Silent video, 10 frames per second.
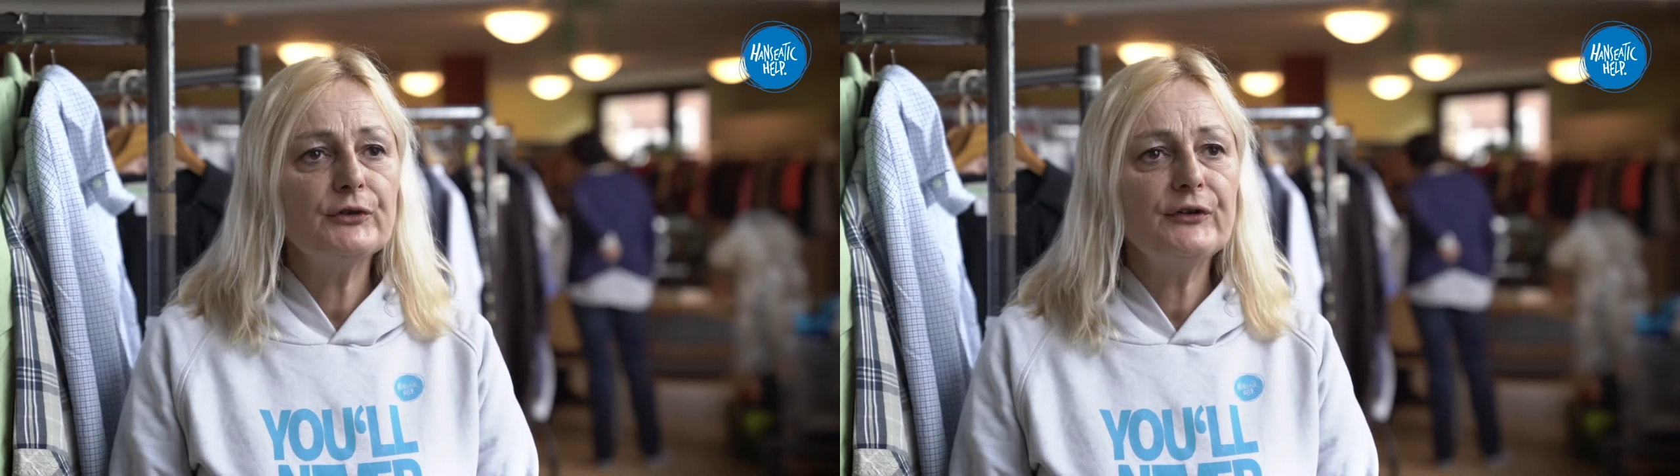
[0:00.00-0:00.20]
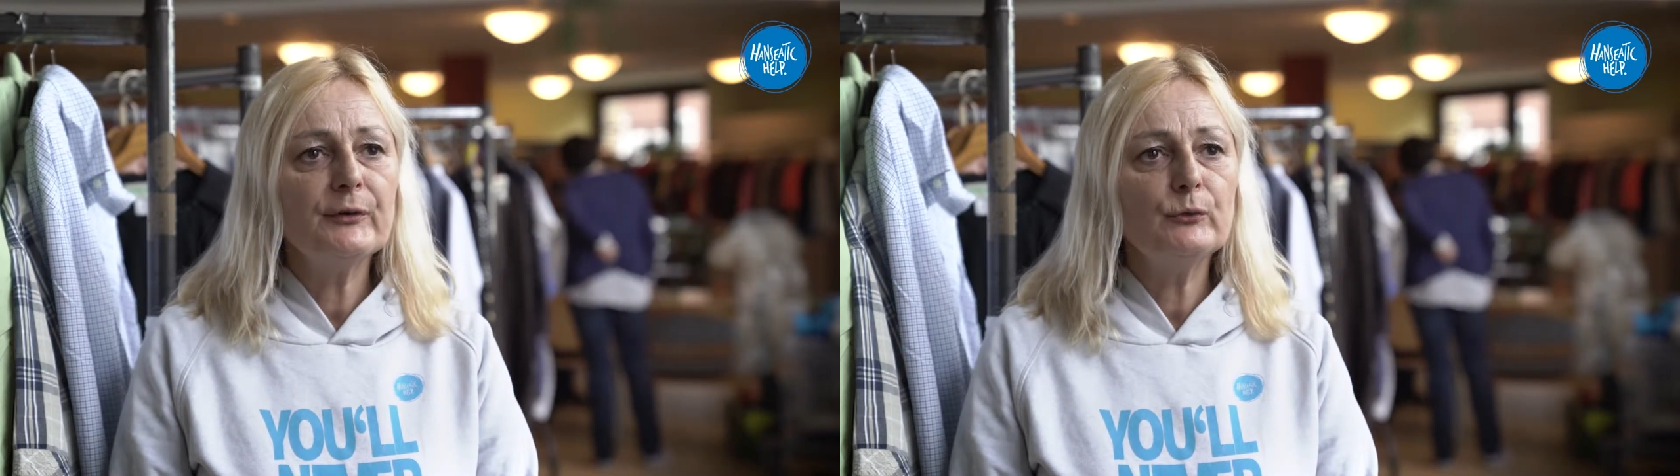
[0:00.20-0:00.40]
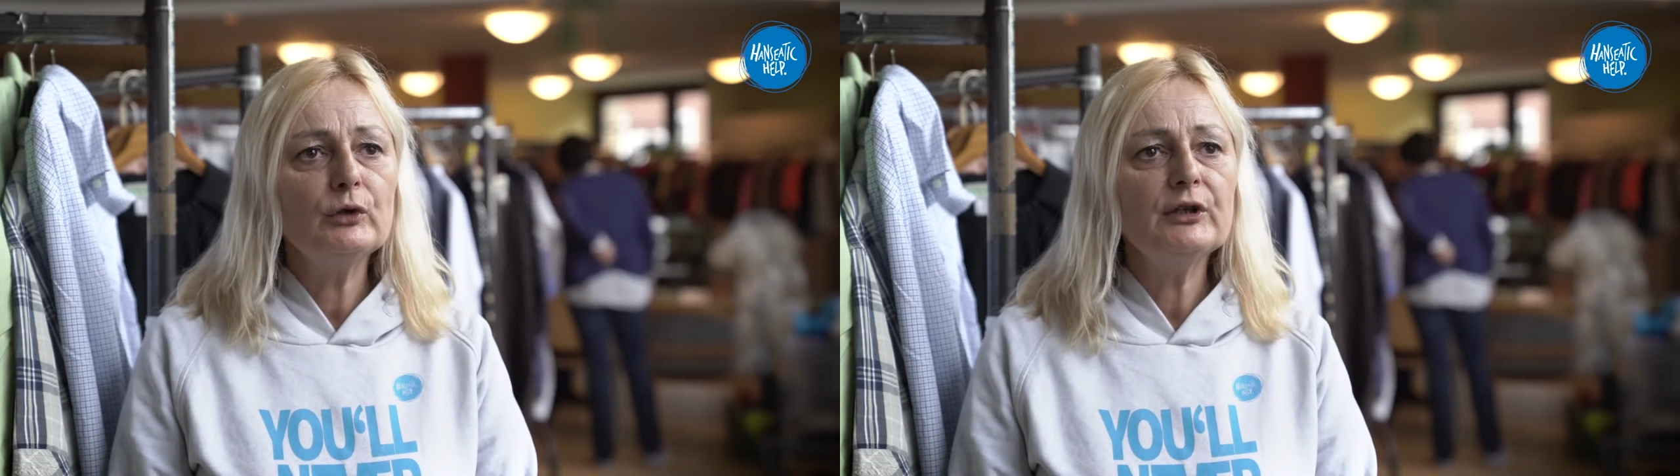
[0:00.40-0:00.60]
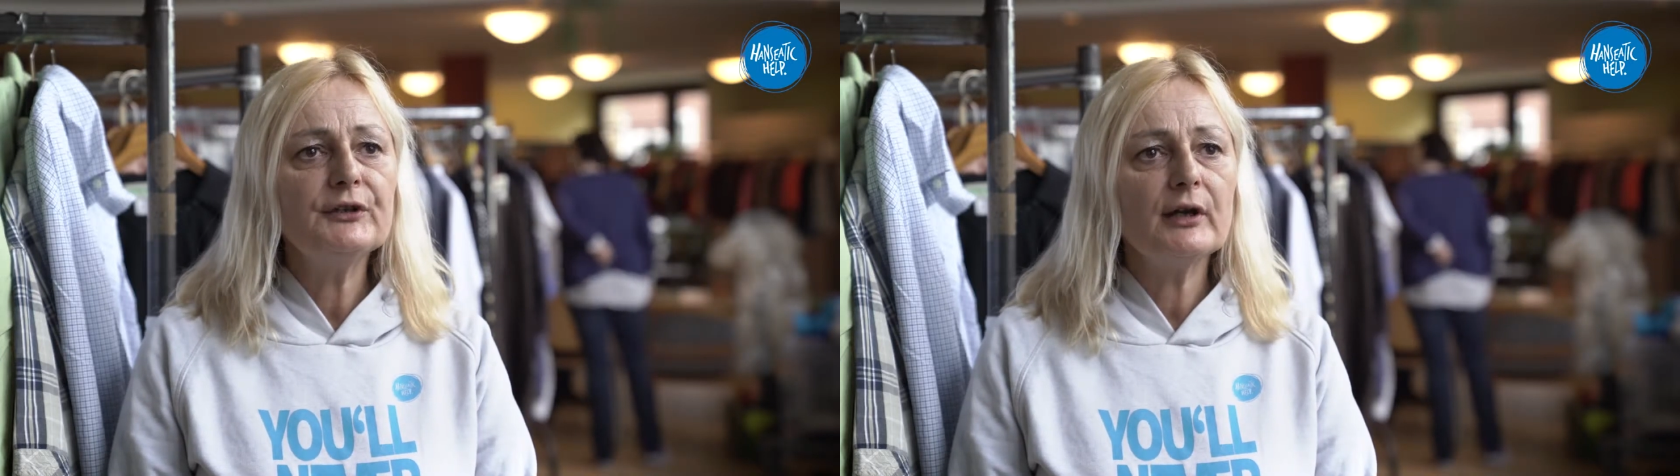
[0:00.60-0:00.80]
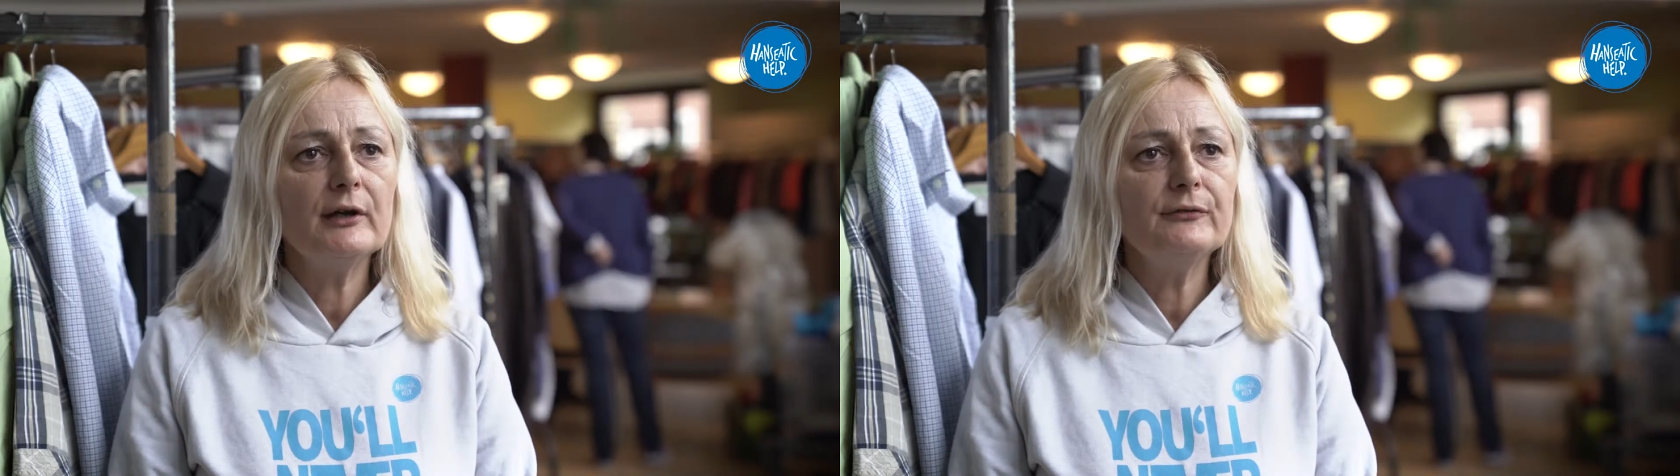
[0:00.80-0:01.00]
dieser
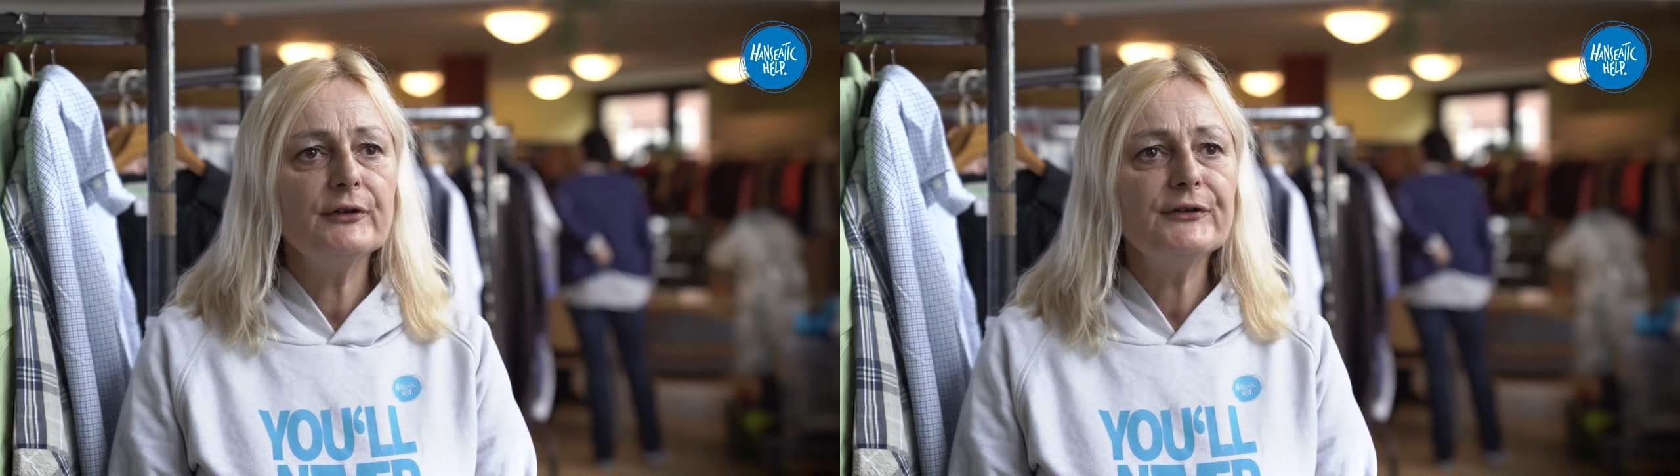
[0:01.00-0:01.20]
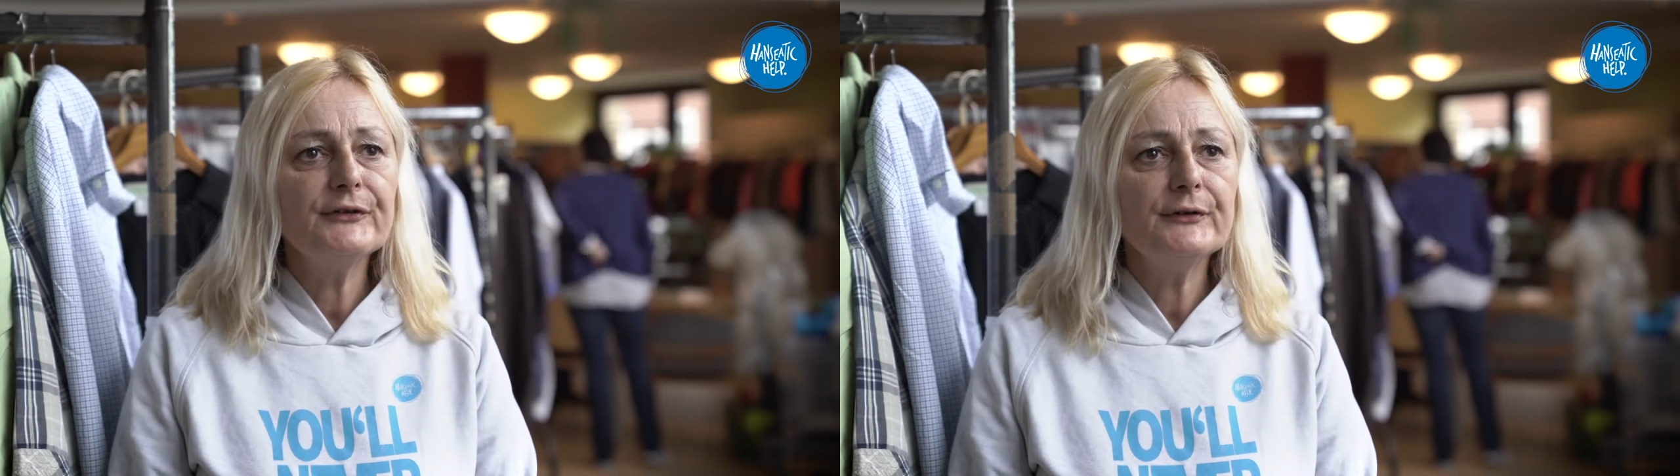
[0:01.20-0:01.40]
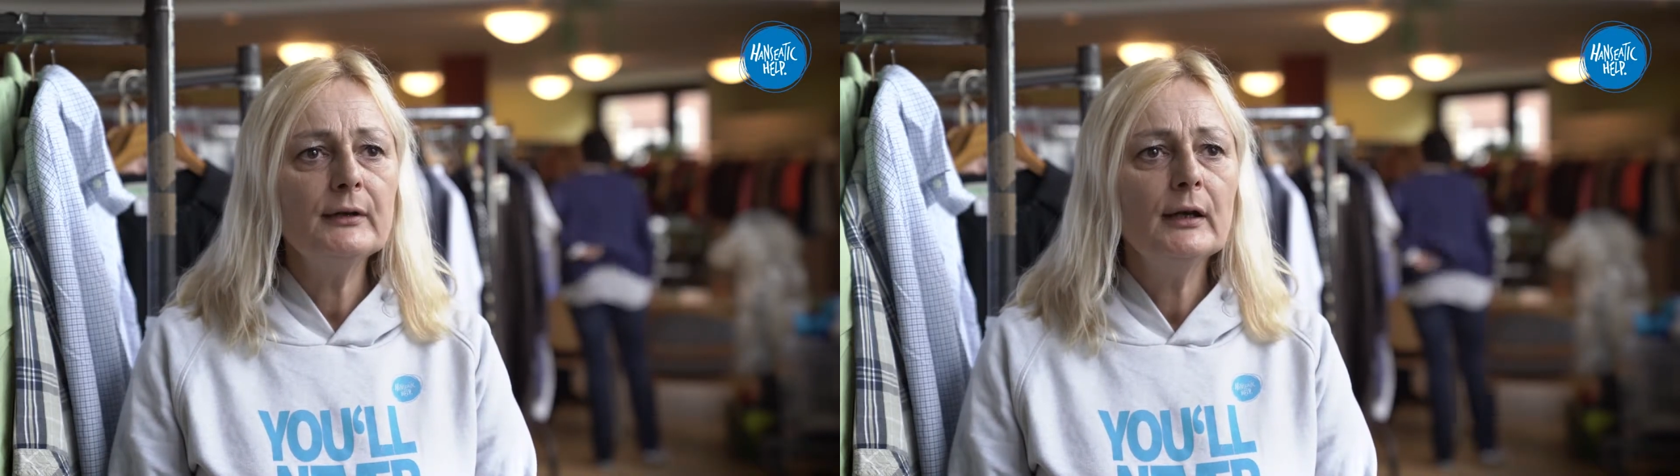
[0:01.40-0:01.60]
Möglichkeit wissen